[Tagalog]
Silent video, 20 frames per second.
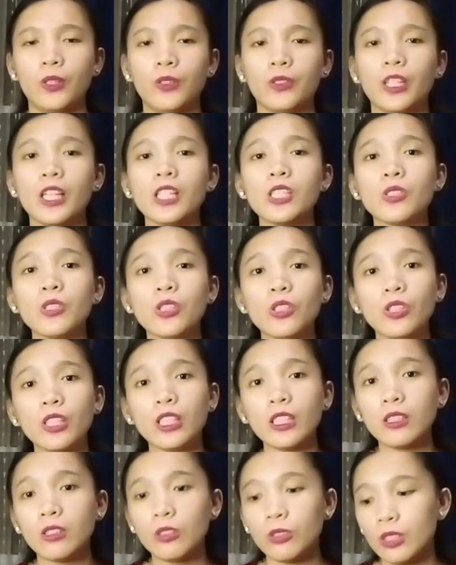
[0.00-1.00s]
Okay, so you
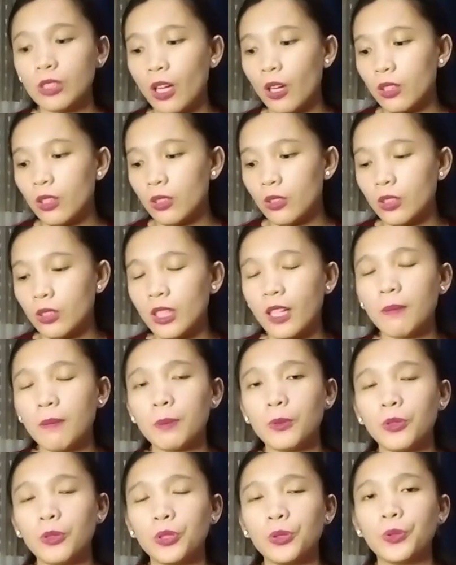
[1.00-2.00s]
need to download lang
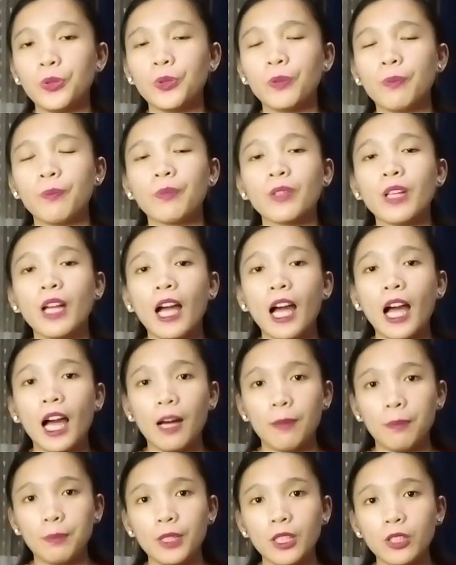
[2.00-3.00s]
po yung
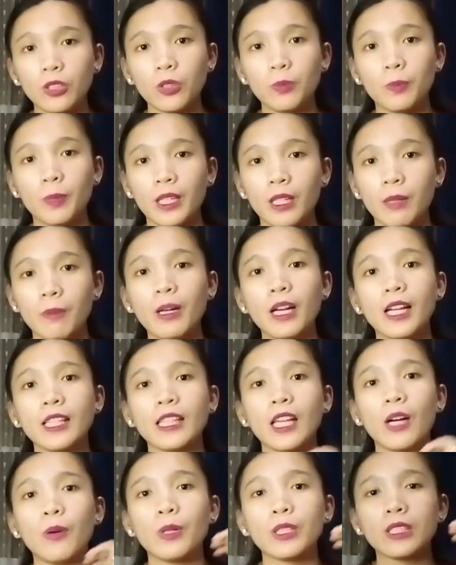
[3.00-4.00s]
app na to para
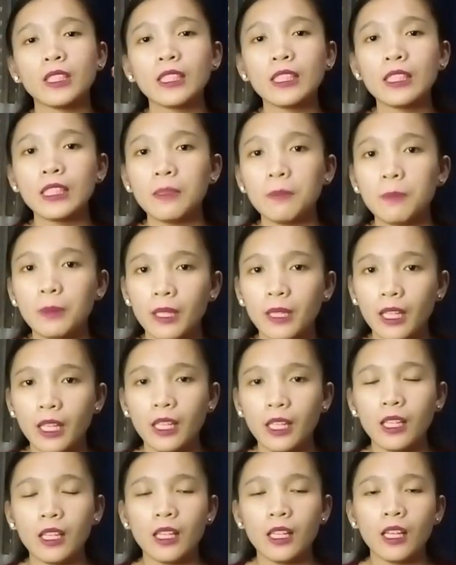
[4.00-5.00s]
makatawag ng
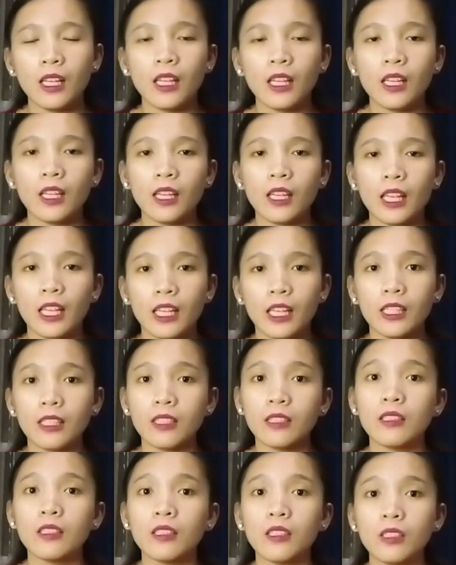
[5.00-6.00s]
libre
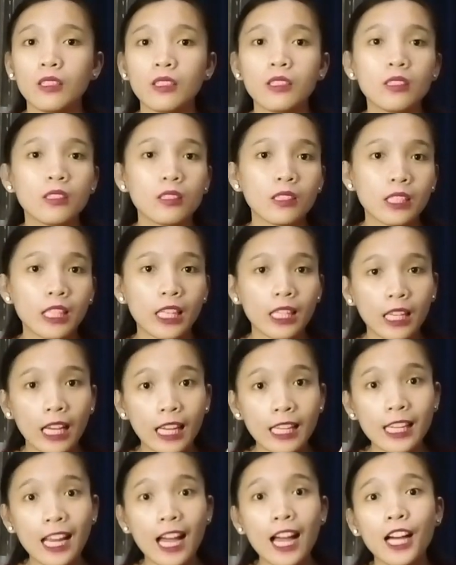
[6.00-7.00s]
And
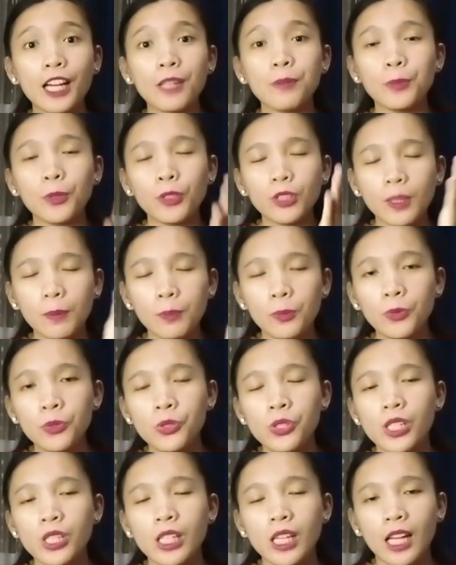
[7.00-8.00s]
kailangan po
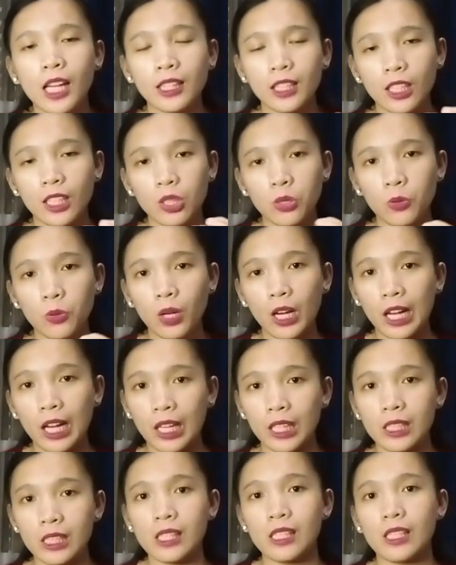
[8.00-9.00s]
tapusin natin yung
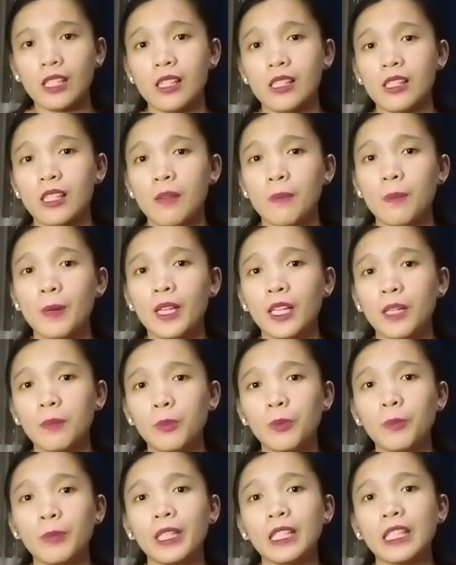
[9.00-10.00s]
ads kasi para
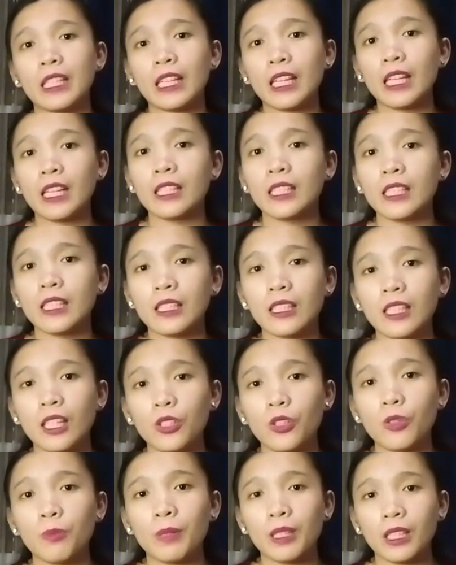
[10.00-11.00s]
po may credit
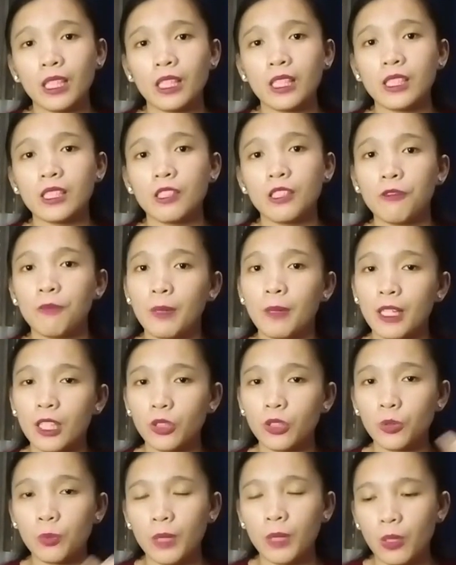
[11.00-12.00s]
kayong marireceive para
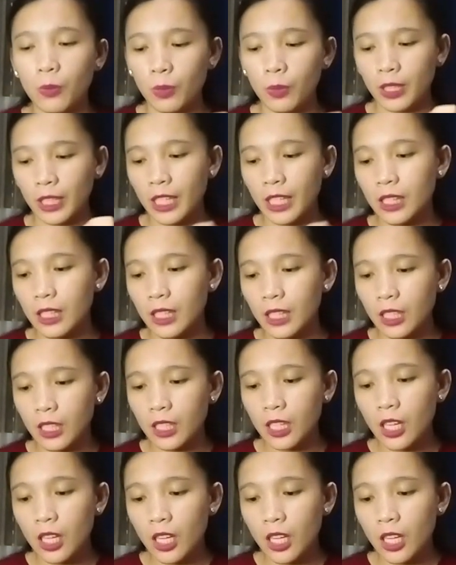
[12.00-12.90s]
tumawag. And then,